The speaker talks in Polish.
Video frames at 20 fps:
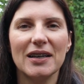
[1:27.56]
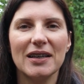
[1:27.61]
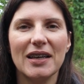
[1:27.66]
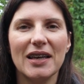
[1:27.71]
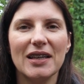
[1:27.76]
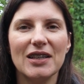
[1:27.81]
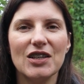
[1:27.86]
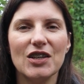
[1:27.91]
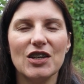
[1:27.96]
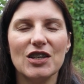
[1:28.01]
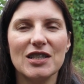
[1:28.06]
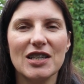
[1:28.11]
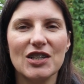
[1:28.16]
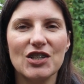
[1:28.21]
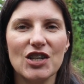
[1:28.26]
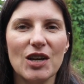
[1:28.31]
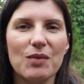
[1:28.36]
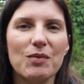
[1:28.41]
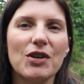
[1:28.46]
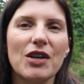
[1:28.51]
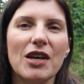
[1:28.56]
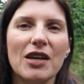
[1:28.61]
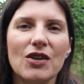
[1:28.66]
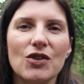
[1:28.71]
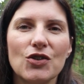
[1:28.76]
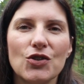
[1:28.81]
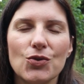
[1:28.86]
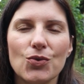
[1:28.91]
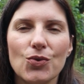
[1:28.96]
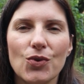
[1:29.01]
kiedy zaczynamy
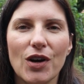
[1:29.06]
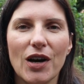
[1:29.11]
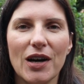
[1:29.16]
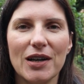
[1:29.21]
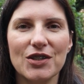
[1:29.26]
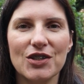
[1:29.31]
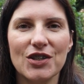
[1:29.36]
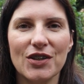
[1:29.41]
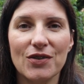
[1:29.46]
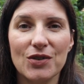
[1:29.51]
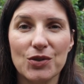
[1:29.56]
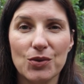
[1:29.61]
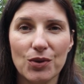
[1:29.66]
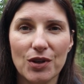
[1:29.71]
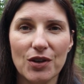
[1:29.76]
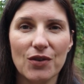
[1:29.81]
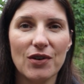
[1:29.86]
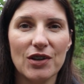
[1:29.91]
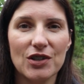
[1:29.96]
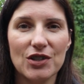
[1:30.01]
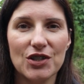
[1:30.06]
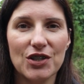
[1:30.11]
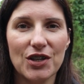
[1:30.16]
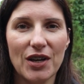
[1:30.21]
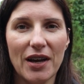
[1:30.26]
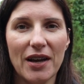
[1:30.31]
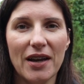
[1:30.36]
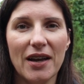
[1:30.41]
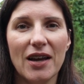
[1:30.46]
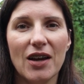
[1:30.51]
Jego szukać i wsłuchiwać
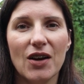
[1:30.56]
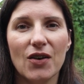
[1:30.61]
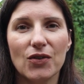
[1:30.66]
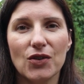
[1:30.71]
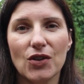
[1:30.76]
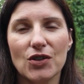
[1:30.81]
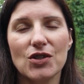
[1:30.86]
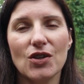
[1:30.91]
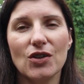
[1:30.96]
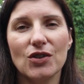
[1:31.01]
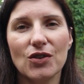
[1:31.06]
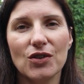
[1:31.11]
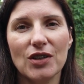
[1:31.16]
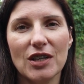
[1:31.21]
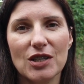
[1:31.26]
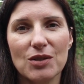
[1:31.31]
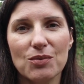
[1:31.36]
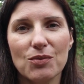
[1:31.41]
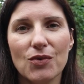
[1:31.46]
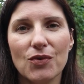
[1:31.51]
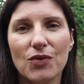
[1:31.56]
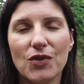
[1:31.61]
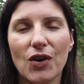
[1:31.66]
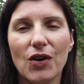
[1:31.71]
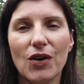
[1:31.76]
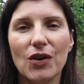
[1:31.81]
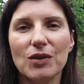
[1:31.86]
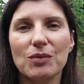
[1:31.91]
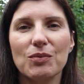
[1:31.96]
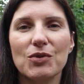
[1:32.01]
się w to, co On do nas mówi,
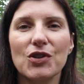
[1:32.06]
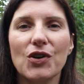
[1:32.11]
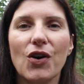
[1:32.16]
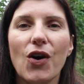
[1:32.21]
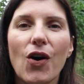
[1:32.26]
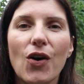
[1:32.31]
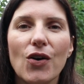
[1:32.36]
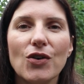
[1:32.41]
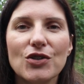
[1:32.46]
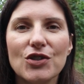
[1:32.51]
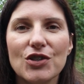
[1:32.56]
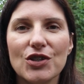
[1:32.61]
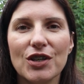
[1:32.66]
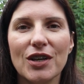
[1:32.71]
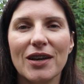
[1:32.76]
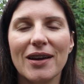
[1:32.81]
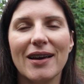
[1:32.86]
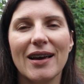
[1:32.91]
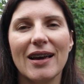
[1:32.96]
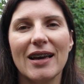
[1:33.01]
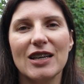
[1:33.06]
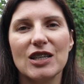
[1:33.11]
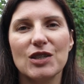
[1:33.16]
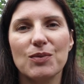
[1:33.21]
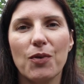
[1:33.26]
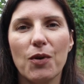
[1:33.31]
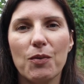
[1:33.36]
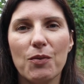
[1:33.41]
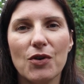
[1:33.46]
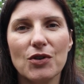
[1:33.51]
On przychodzi
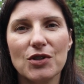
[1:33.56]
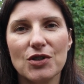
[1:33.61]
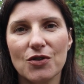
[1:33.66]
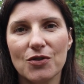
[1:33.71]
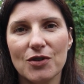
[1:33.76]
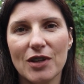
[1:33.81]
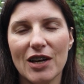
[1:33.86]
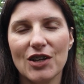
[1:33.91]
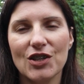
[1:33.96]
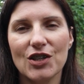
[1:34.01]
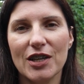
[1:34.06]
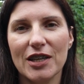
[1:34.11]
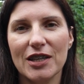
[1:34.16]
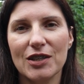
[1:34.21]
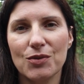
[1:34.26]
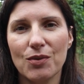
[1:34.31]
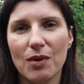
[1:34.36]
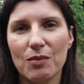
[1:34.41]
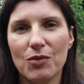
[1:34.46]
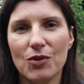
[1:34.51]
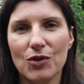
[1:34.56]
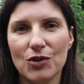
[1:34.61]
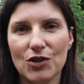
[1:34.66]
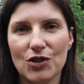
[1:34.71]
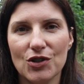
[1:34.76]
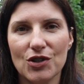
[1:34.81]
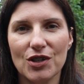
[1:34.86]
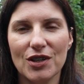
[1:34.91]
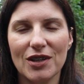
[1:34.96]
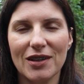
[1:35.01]
z pomocą naszej
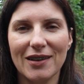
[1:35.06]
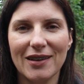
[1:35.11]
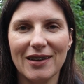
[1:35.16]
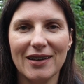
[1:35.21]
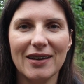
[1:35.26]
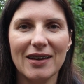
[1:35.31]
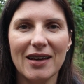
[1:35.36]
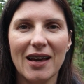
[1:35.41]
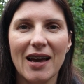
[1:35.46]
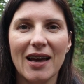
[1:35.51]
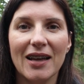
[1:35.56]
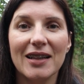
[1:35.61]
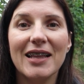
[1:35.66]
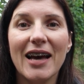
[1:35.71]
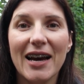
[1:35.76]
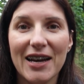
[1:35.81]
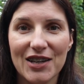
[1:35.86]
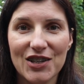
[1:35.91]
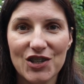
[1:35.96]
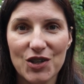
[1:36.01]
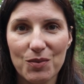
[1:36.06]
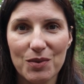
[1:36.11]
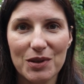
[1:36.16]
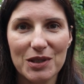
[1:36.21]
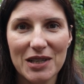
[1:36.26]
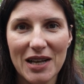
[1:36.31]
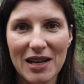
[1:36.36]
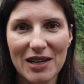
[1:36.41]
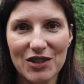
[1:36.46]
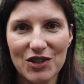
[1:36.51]
słabości i daje siebie
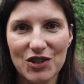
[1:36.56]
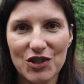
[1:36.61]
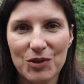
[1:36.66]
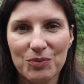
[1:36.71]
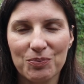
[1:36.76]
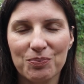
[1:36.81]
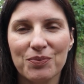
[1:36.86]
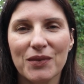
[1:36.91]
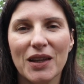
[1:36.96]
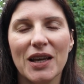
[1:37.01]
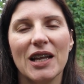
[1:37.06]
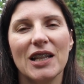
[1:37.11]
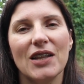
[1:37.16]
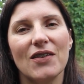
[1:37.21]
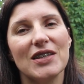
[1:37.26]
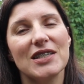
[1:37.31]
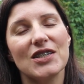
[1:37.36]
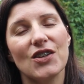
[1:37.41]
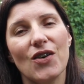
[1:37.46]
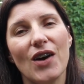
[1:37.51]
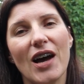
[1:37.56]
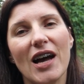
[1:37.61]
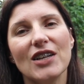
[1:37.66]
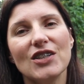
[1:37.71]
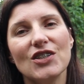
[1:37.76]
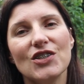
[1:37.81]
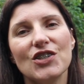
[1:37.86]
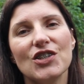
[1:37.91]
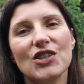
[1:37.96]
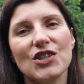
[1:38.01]
znaleźć. No więc,
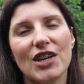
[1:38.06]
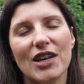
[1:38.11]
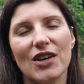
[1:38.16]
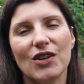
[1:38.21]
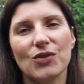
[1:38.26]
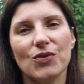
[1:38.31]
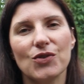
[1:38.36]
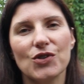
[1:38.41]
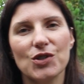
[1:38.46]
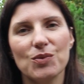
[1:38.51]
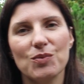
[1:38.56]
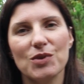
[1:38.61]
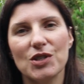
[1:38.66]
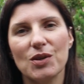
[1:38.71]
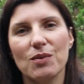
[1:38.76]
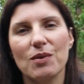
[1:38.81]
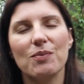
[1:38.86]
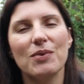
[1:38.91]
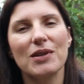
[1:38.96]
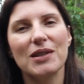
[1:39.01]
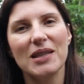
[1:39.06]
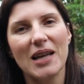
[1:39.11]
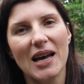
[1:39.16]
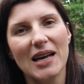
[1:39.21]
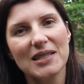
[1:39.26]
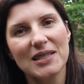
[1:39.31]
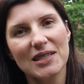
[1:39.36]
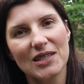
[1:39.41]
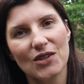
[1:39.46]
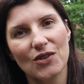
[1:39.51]
kochani, dzisiaj otworzymy sobie
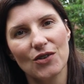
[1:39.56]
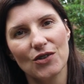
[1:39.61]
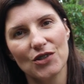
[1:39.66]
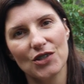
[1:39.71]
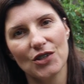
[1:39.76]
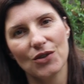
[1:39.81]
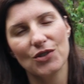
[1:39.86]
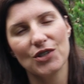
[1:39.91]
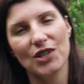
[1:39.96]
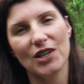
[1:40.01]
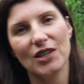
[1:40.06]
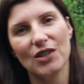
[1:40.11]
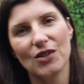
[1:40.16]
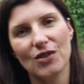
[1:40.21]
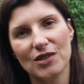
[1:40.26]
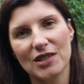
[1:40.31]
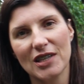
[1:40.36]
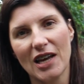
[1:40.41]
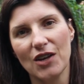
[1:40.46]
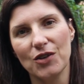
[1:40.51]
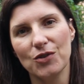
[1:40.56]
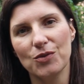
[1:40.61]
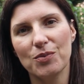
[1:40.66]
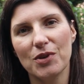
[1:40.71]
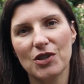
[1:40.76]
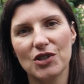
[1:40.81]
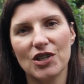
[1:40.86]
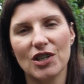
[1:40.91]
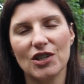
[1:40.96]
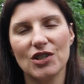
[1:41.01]
15 rozdział Księgi Rodzaju,
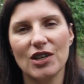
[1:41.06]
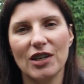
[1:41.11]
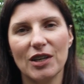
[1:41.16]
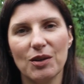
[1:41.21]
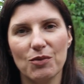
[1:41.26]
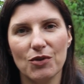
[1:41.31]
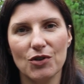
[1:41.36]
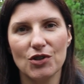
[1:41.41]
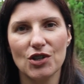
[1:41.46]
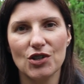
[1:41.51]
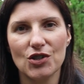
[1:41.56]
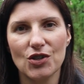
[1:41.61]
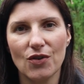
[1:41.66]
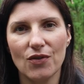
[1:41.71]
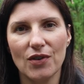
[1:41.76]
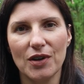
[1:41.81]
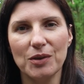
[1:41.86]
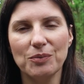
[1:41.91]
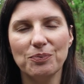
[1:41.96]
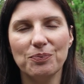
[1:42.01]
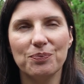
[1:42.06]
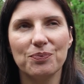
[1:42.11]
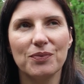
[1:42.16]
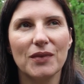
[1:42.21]
pierwszej Księgi Mojżeszowej.